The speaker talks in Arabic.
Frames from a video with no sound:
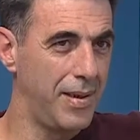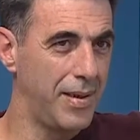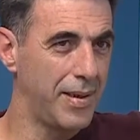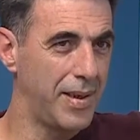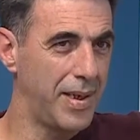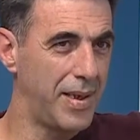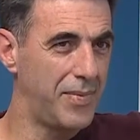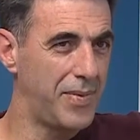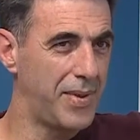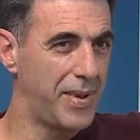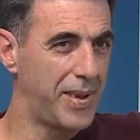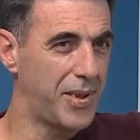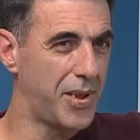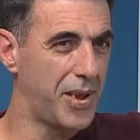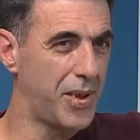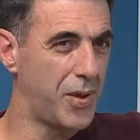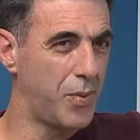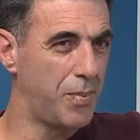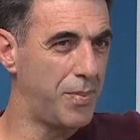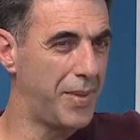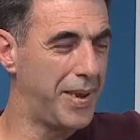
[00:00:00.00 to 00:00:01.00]
كان في
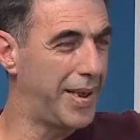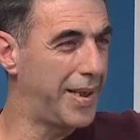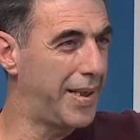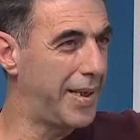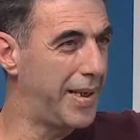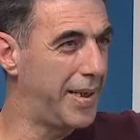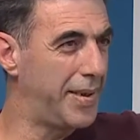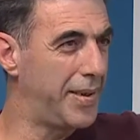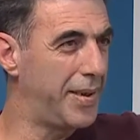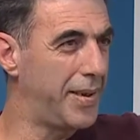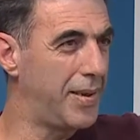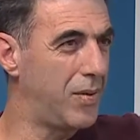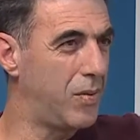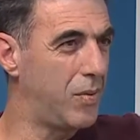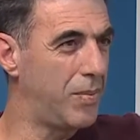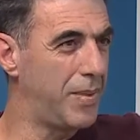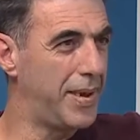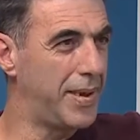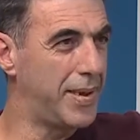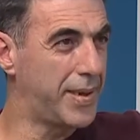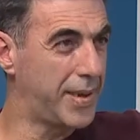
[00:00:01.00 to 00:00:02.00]
تجارب بالاغاني
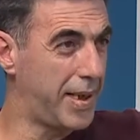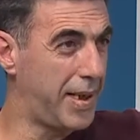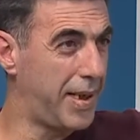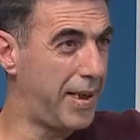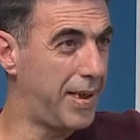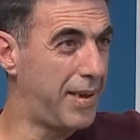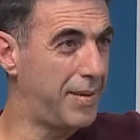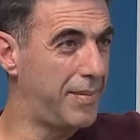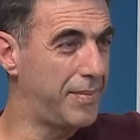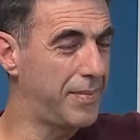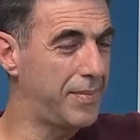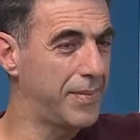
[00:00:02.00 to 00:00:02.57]
وبالاذاعه